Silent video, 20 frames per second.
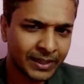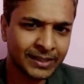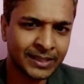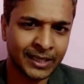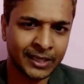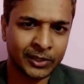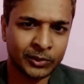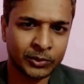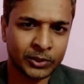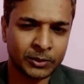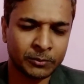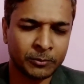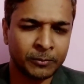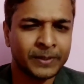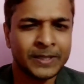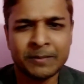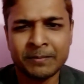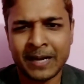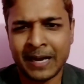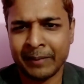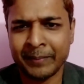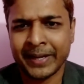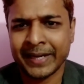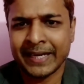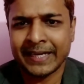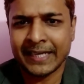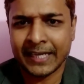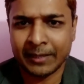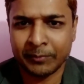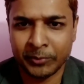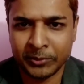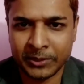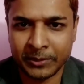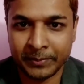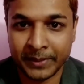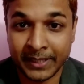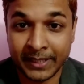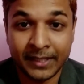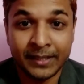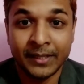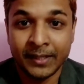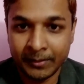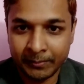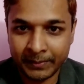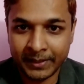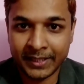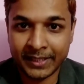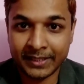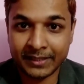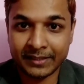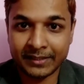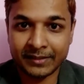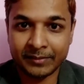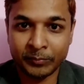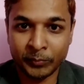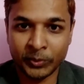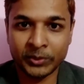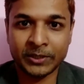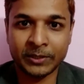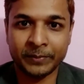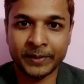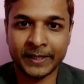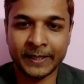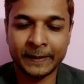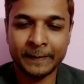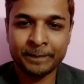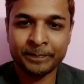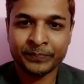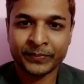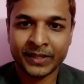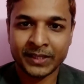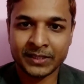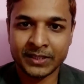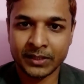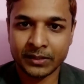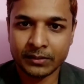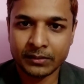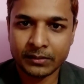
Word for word: নানান কথা বলবে কিংবা আমাকে ডেকে বলতে পারে মানে বলতে পারে যে